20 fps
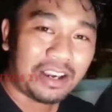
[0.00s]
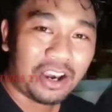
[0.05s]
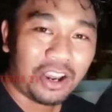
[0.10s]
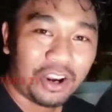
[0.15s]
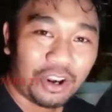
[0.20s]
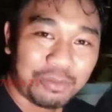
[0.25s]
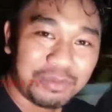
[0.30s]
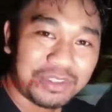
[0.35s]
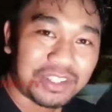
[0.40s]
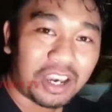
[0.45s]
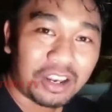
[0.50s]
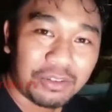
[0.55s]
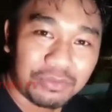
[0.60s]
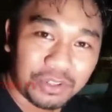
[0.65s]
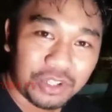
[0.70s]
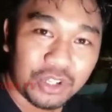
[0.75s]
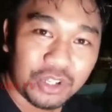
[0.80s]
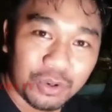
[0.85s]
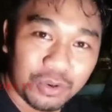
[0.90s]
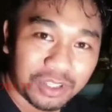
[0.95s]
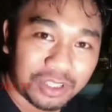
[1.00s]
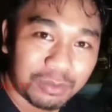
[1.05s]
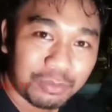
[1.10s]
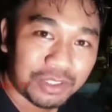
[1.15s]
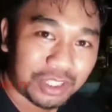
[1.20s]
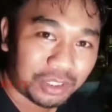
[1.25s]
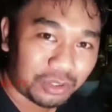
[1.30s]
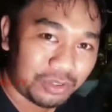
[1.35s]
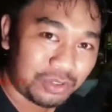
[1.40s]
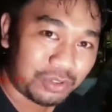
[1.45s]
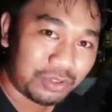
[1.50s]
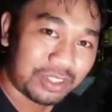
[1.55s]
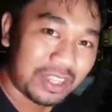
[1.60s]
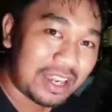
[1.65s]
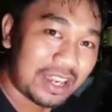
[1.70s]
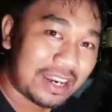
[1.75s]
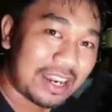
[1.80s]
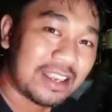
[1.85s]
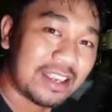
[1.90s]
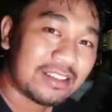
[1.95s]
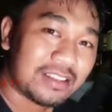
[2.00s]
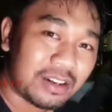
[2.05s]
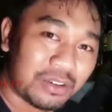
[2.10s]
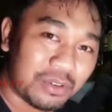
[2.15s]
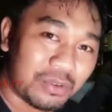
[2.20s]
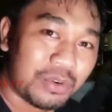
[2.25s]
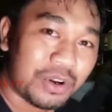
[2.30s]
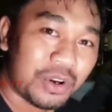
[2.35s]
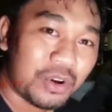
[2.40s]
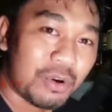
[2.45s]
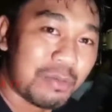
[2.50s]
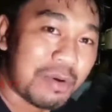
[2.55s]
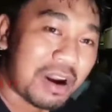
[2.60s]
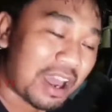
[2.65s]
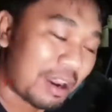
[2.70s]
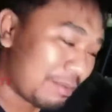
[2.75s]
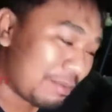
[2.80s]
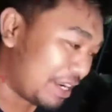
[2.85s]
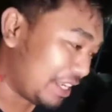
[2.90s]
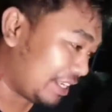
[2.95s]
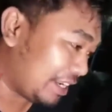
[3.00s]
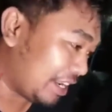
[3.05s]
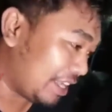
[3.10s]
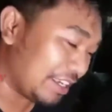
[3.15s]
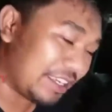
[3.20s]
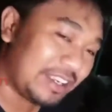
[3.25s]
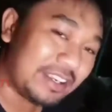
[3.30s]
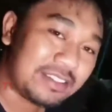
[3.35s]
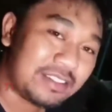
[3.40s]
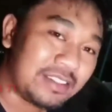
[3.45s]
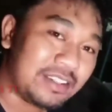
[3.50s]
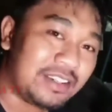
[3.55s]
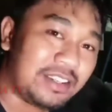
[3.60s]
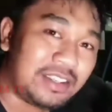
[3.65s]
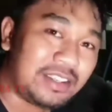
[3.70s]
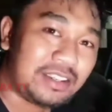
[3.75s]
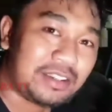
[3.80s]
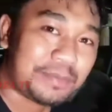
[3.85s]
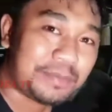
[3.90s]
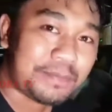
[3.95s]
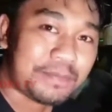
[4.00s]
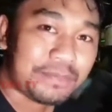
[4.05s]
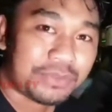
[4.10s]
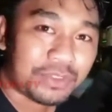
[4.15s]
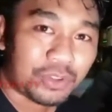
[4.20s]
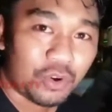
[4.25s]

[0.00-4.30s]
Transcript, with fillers: itu, Tiko sendiri mengaku tak ambil pusing dengan pernyataan dari keluarga